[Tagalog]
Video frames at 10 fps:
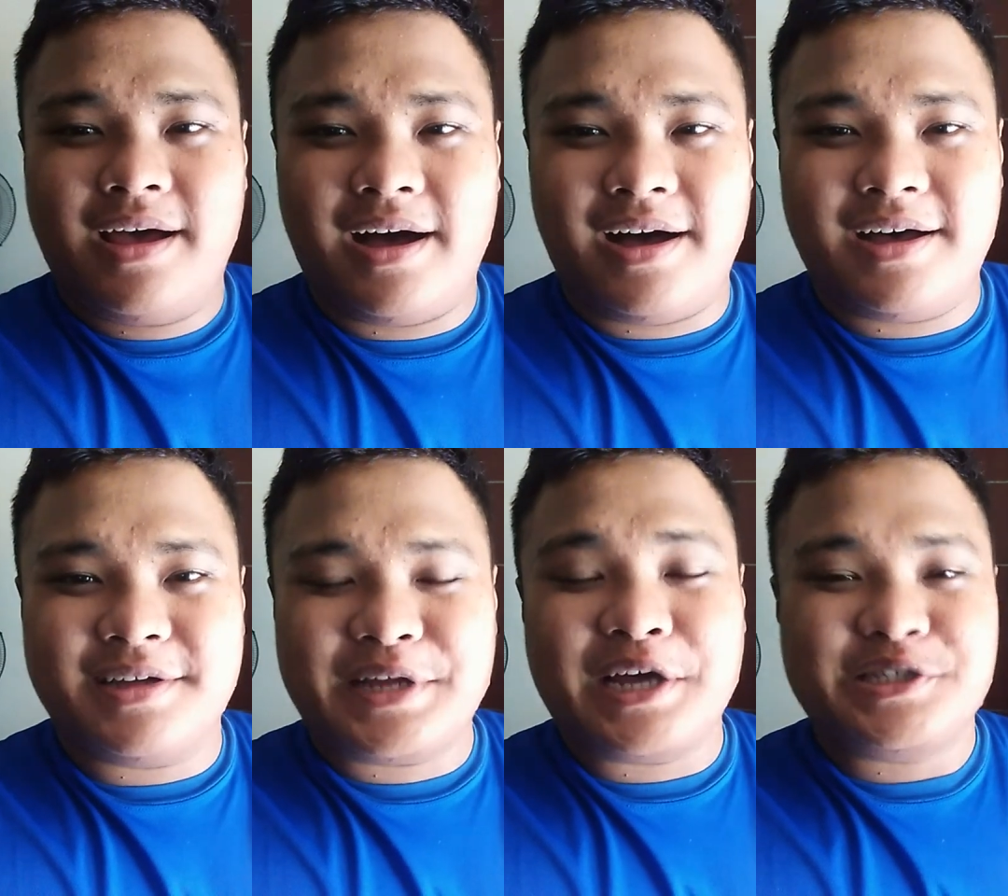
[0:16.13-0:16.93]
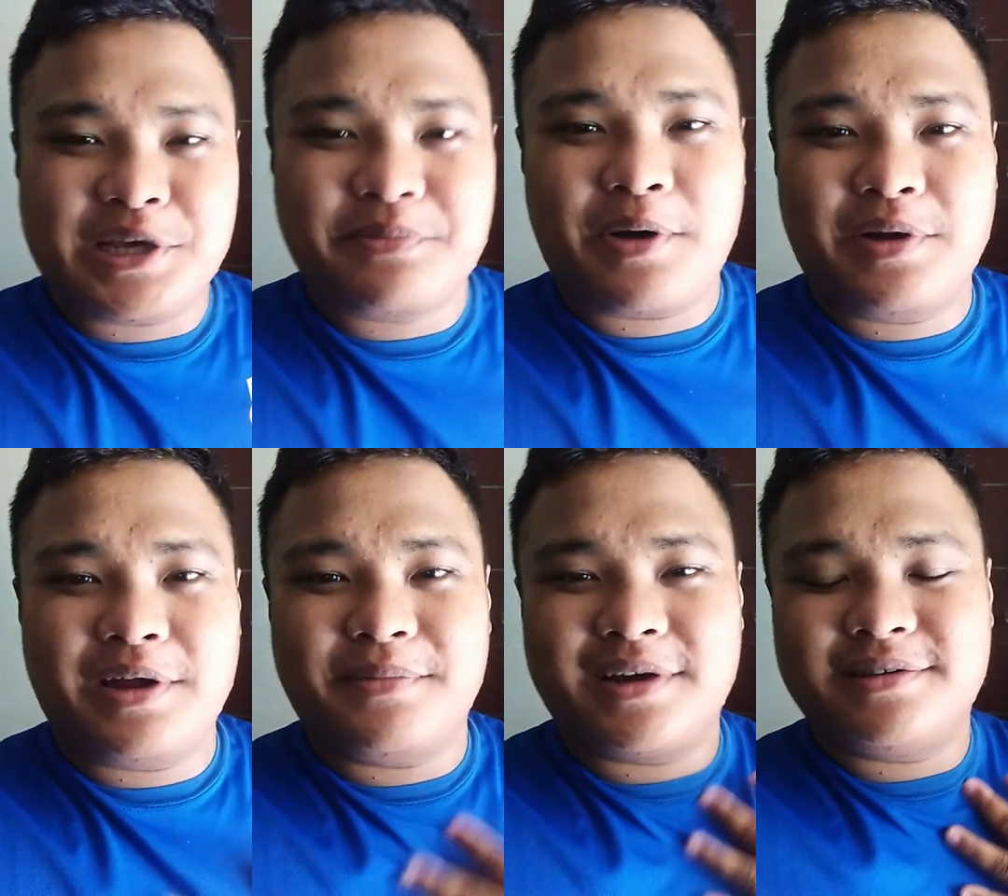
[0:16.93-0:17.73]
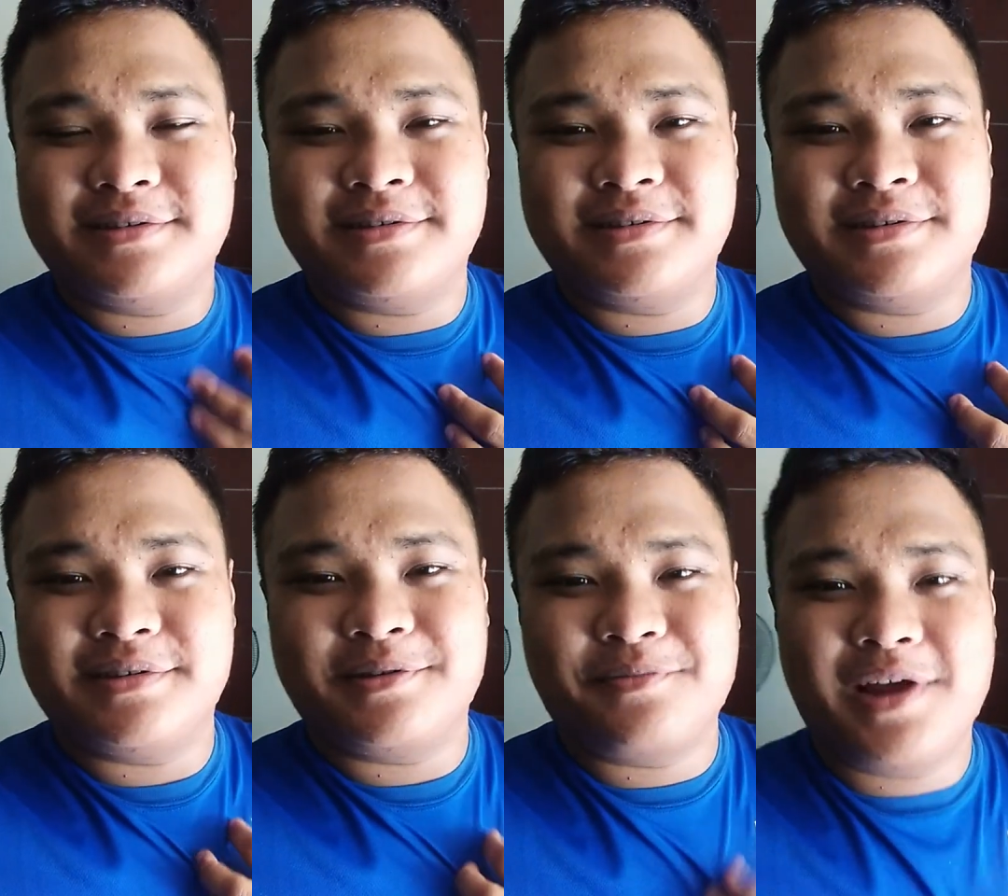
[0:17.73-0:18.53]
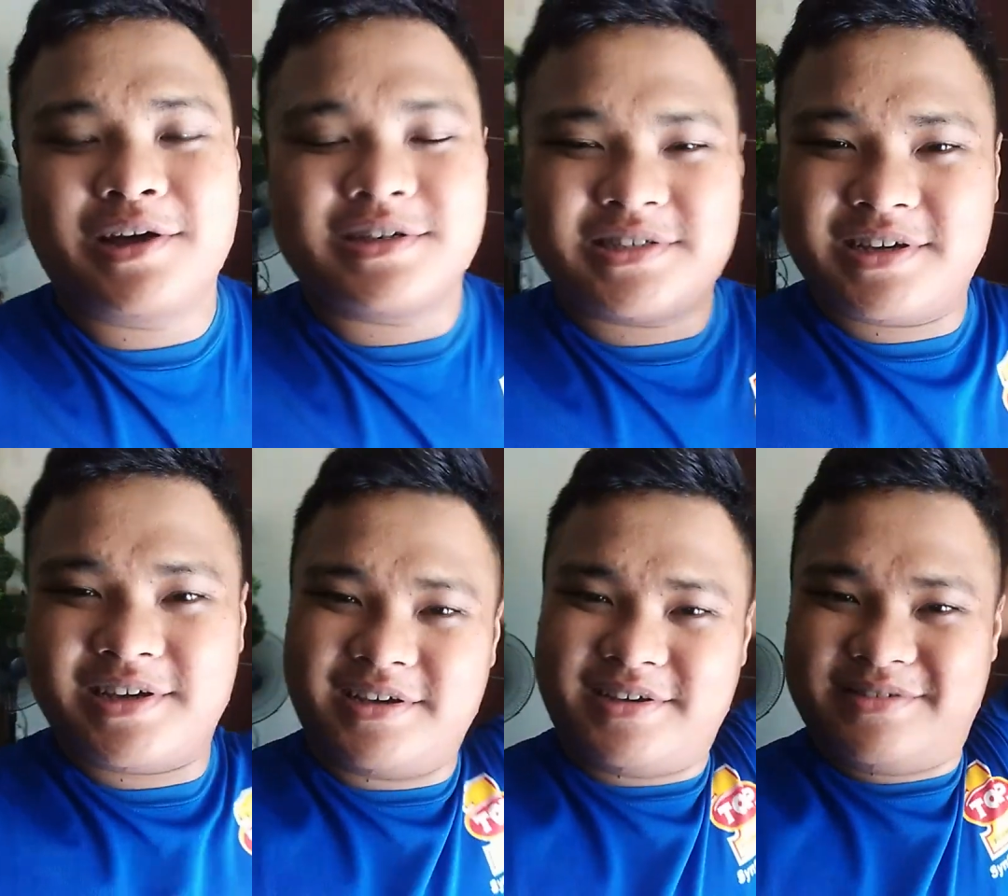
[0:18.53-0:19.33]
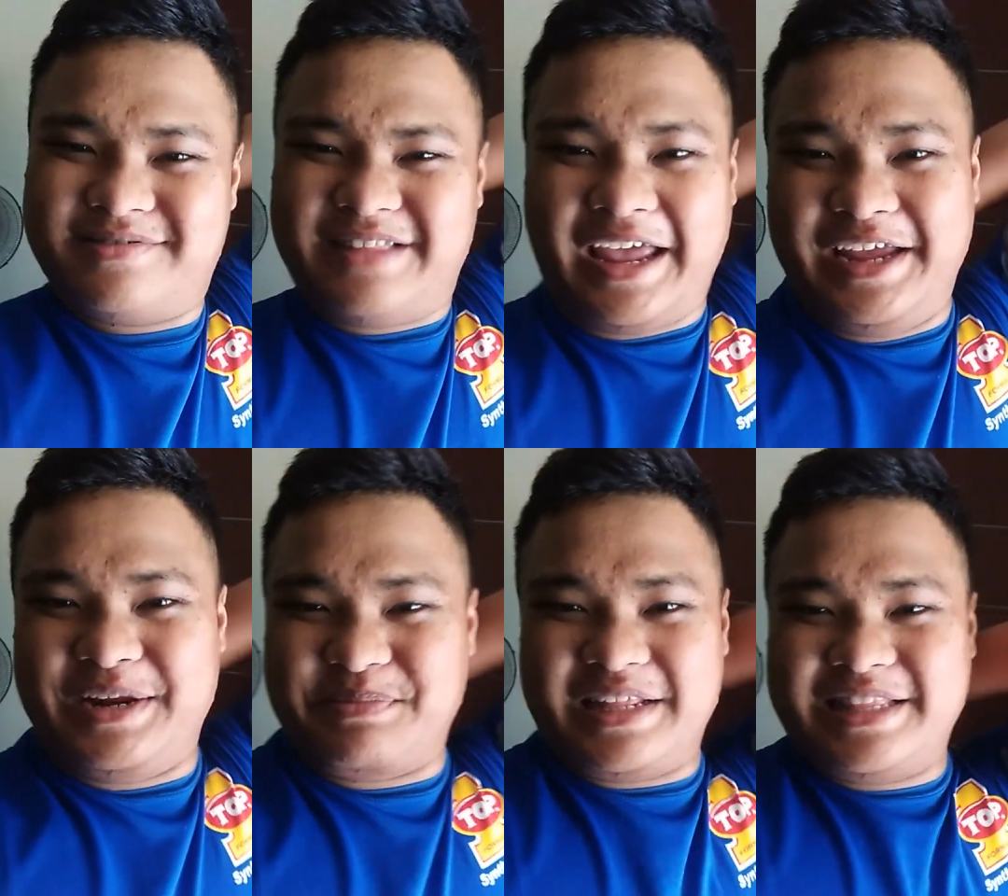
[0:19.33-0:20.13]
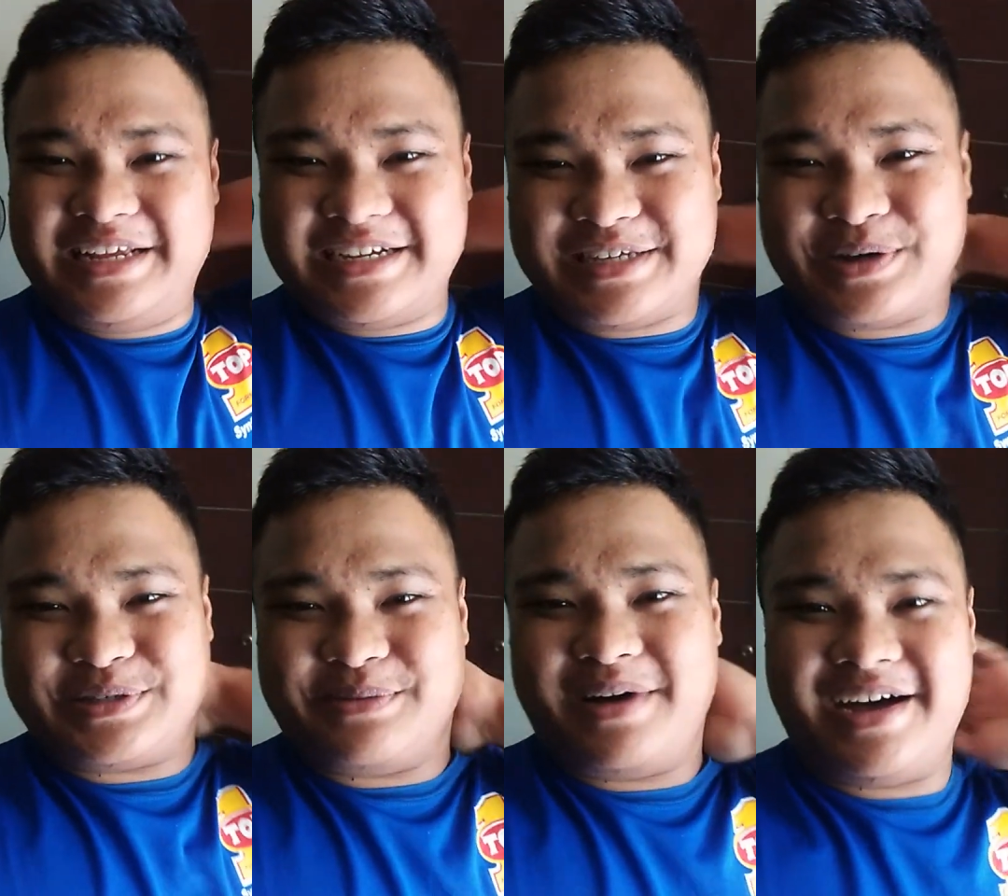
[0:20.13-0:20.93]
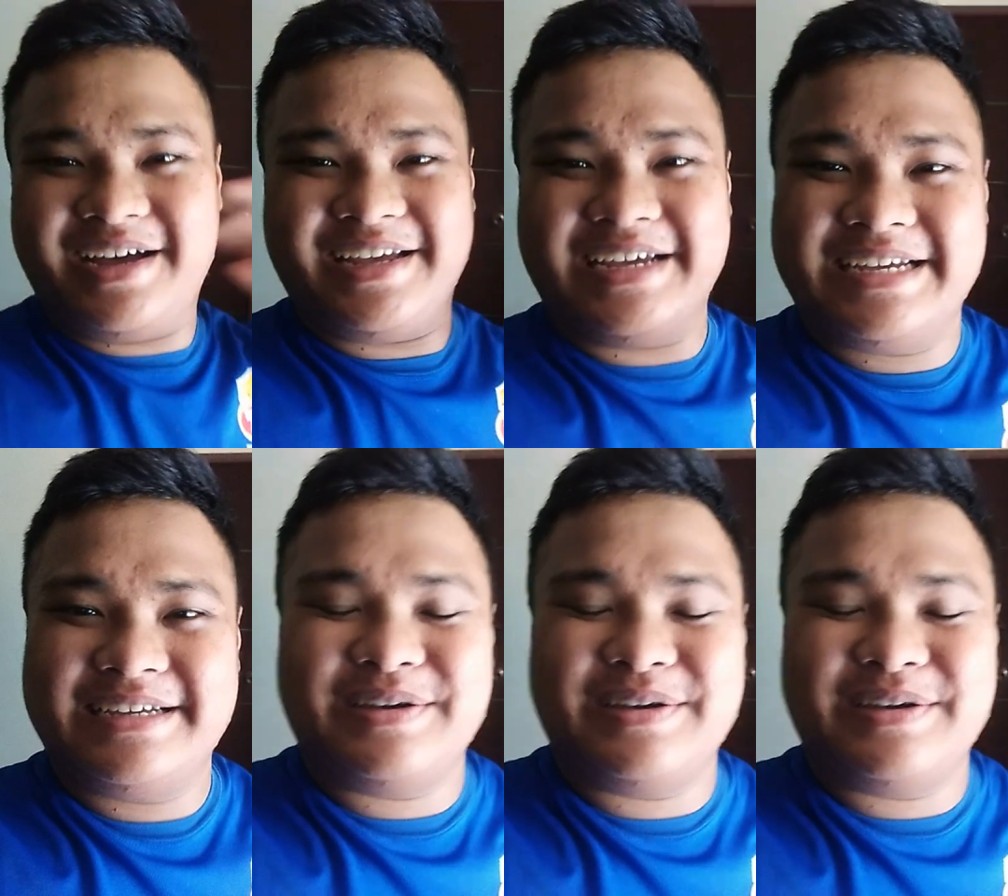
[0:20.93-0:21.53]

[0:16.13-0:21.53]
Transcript: Uh, naisipan ko lang mag-vlog kasi naiinip na din kasi ako sa bahay. Eh.